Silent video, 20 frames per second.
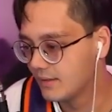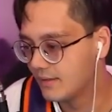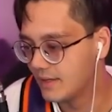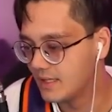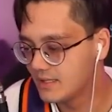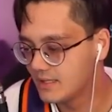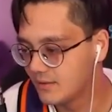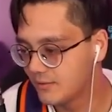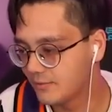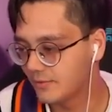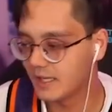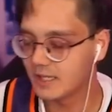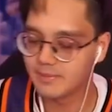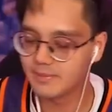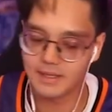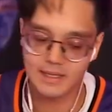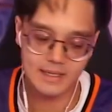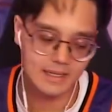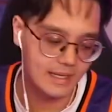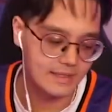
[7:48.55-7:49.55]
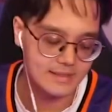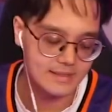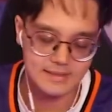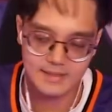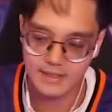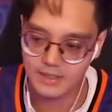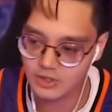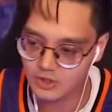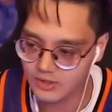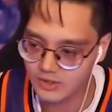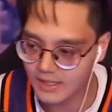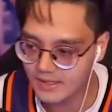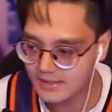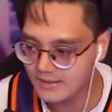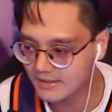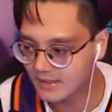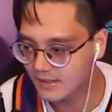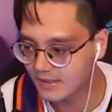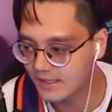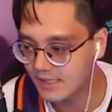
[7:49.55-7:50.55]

es ist vielleicht bei den kleinsten Sachen schon Hate sein.